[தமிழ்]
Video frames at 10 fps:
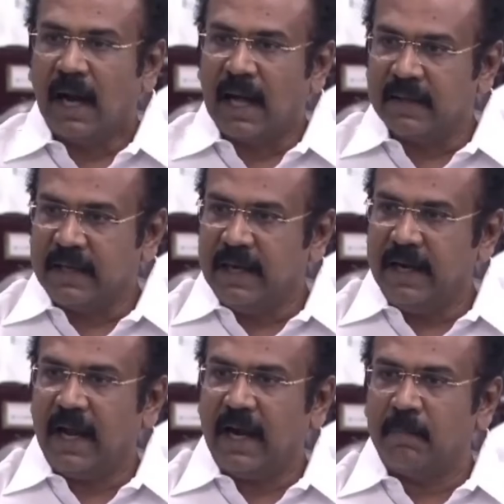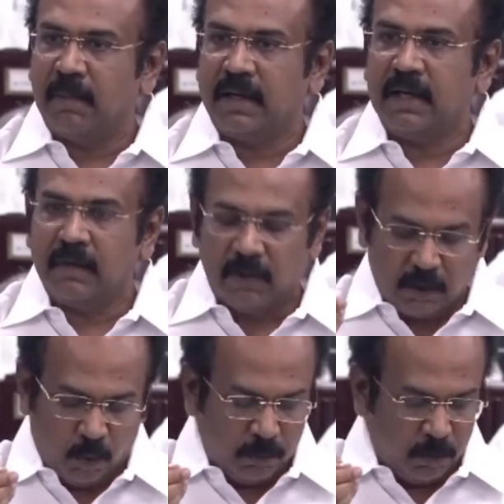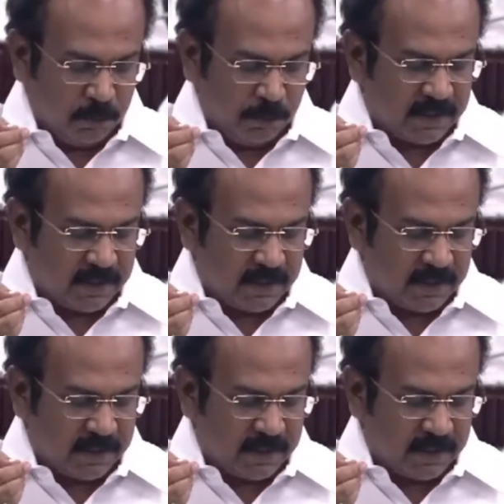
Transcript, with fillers: அதுக்கு ஈடாக நமக்கு இருபத்தி ஒன்பது